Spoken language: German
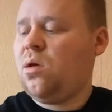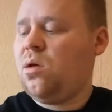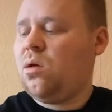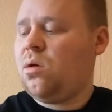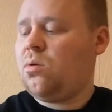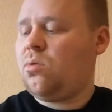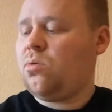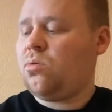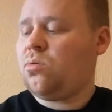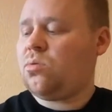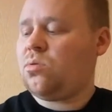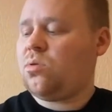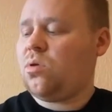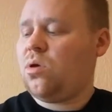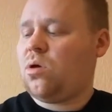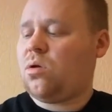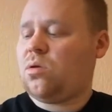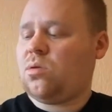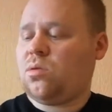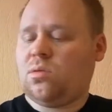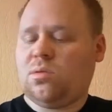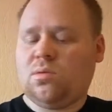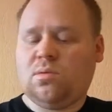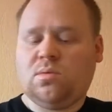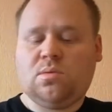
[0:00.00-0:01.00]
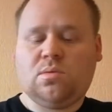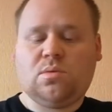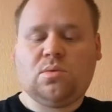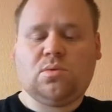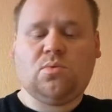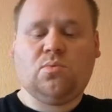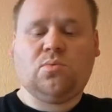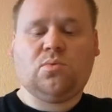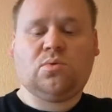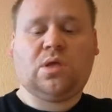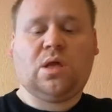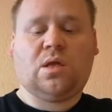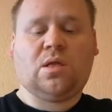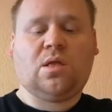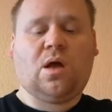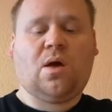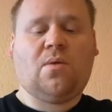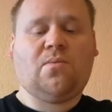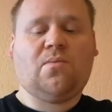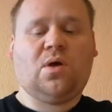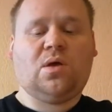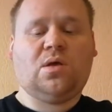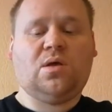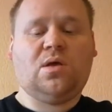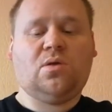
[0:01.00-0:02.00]
Und ja, so, und dann
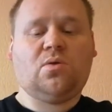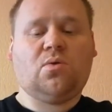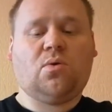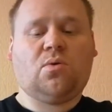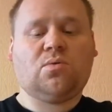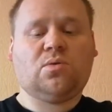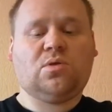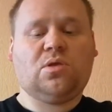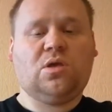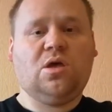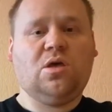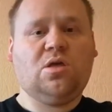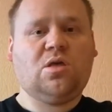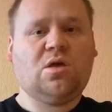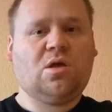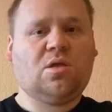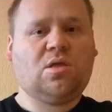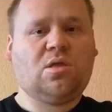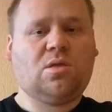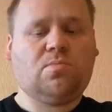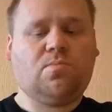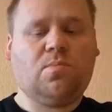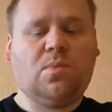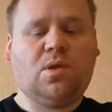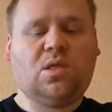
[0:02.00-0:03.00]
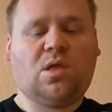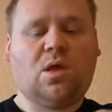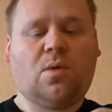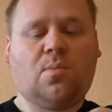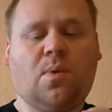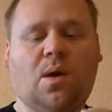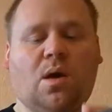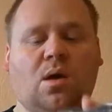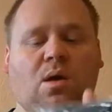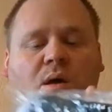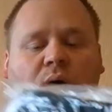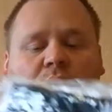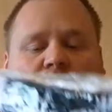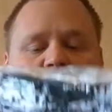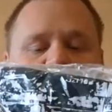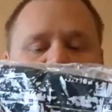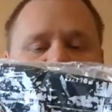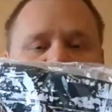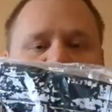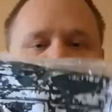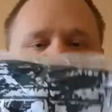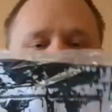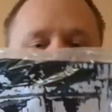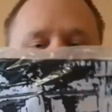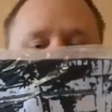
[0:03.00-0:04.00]
haben wir hier noch ein T-Shirt mit dabei.
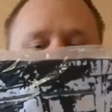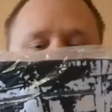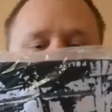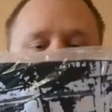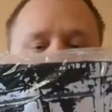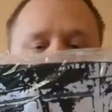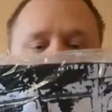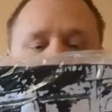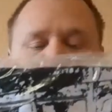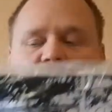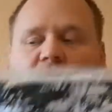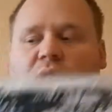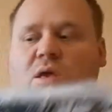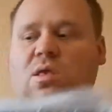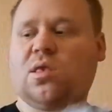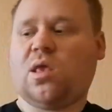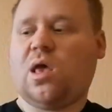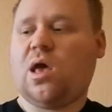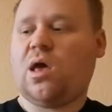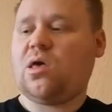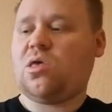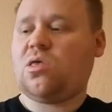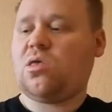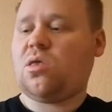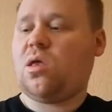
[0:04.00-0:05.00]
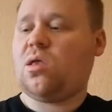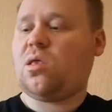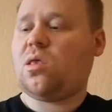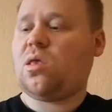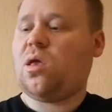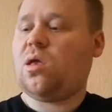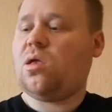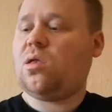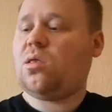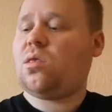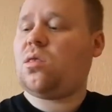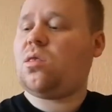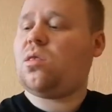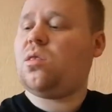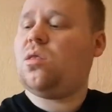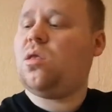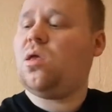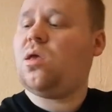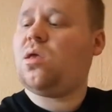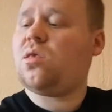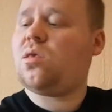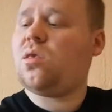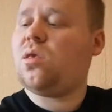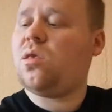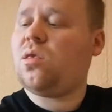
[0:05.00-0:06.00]
Das T-Shirt zeige ich jetzt als
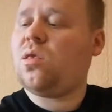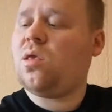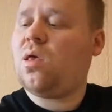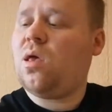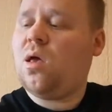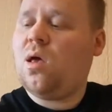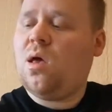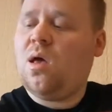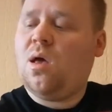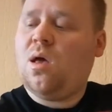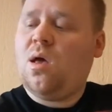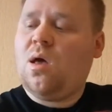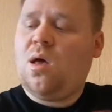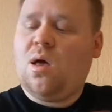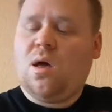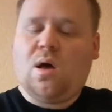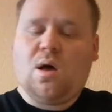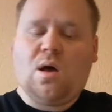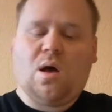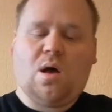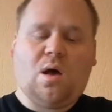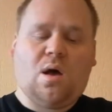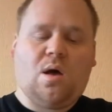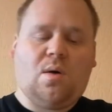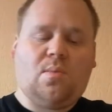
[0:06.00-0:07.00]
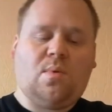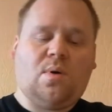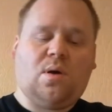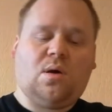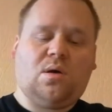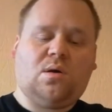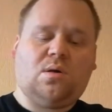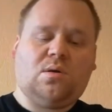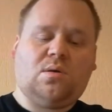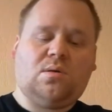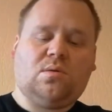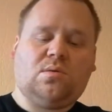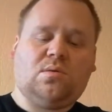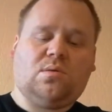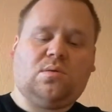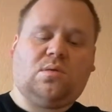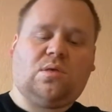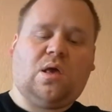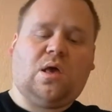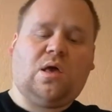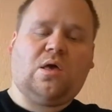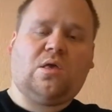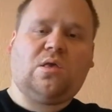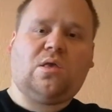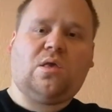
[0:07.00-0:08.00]
nächstes. Aber
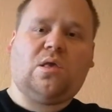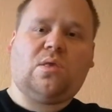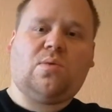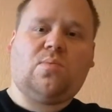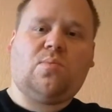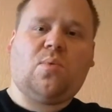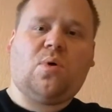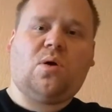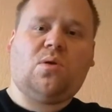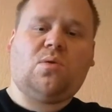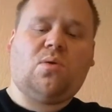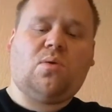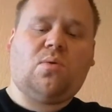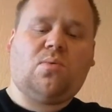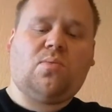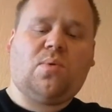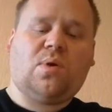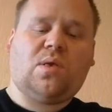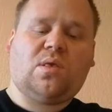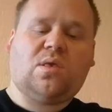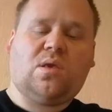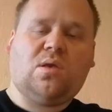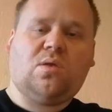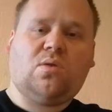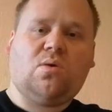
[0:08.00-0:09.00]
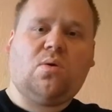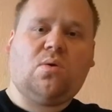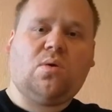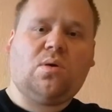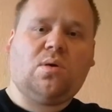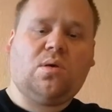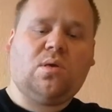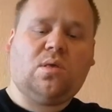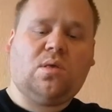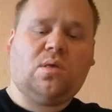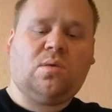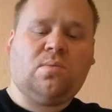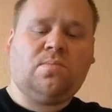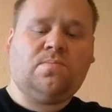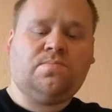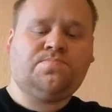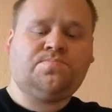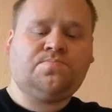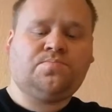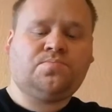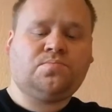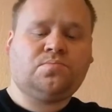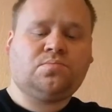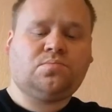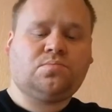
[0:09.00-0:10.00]
zeige ich jetzt mal noch, was hier noch ist.
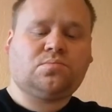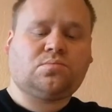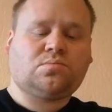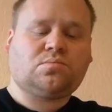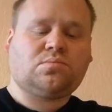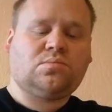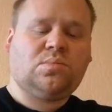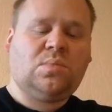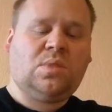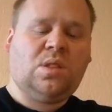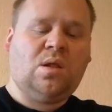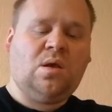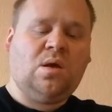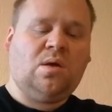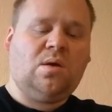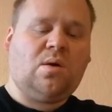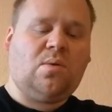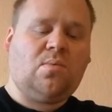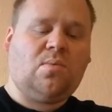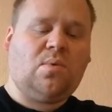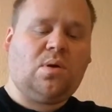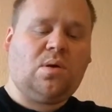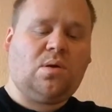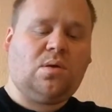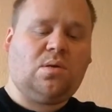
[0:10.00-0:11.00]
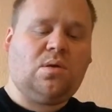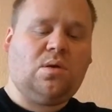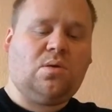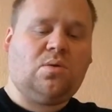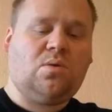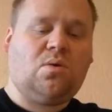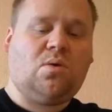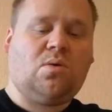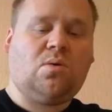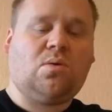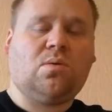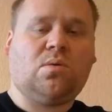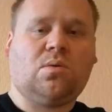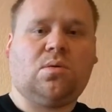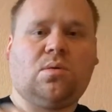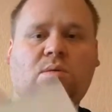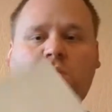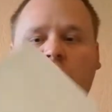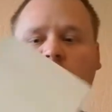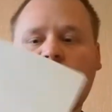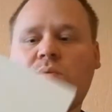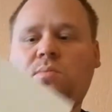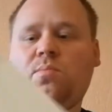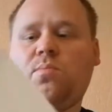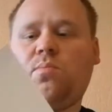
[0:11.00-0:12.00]
Aber hier noch
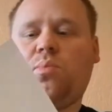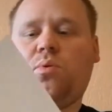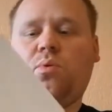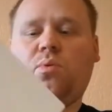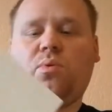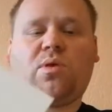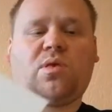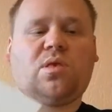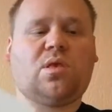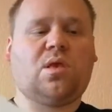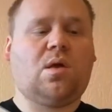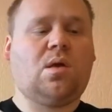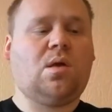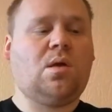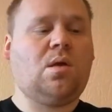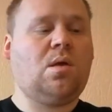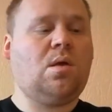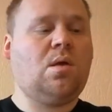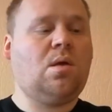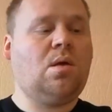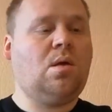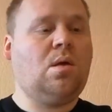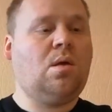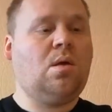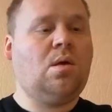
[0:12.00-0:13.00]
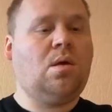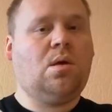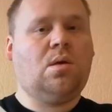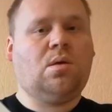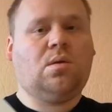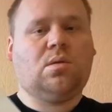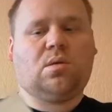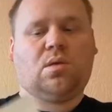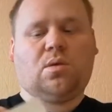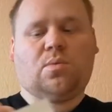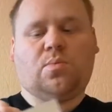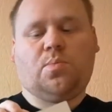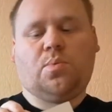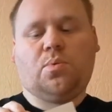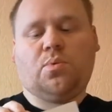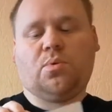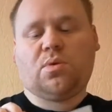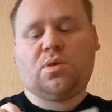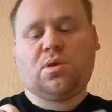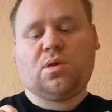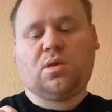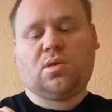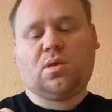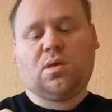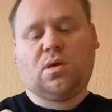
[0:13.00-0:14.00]
ein Poster. Das
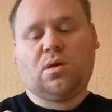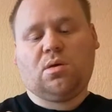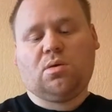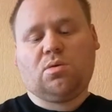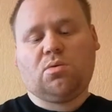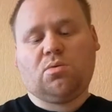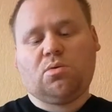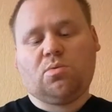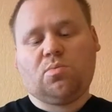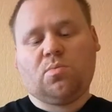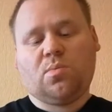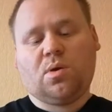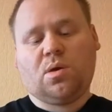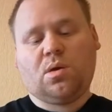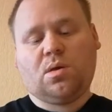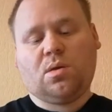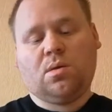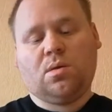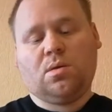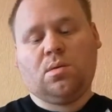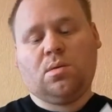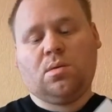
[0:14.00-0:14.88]
Poster zeige ich euch mal.